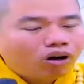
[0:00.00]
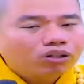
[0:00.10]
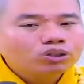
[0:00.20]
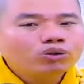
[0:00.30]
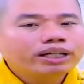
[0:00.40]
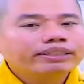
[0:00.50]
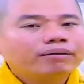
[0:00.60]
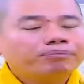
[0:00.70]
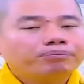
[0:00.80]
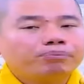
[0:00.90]
toàn xuống cái
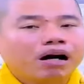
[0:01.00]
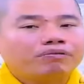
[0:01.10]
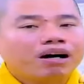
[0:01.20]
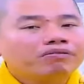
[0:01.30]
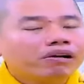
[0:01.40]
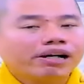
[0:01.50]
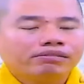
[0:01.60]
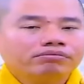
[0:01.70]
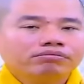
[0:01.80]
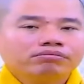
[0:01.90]
tâm mà phân vân
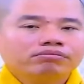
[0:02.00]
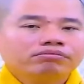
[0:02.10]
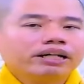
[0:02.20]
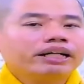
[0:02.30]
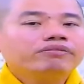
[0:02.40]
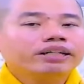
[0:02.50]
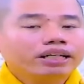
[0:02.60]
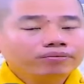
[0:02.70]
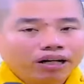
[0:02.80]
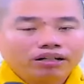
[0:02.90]
về cái việc
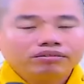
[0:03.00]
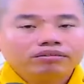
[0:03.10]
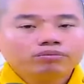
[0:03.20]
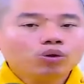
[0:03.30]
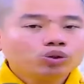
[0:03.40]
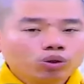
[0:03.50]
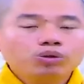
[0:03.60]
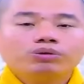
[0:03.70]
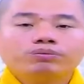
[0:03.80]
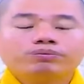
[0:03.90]
niệm phật buông
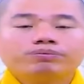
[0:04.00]
xuống